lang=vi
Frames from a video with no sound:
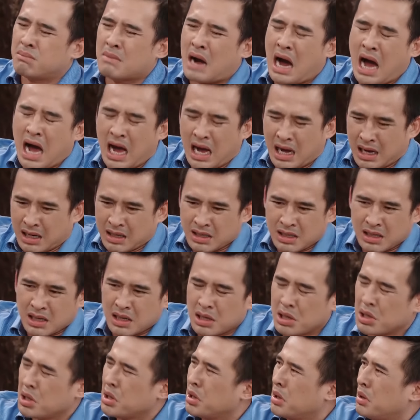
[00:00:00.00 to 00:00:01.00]
bà
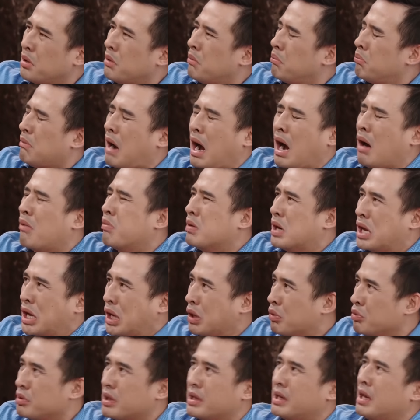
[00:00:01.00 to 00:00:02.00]
bà không
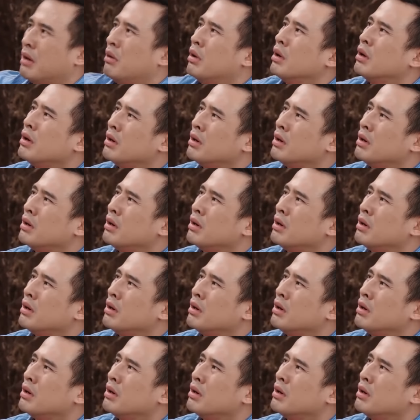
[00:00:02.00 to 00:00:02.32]
hiểu gì đâu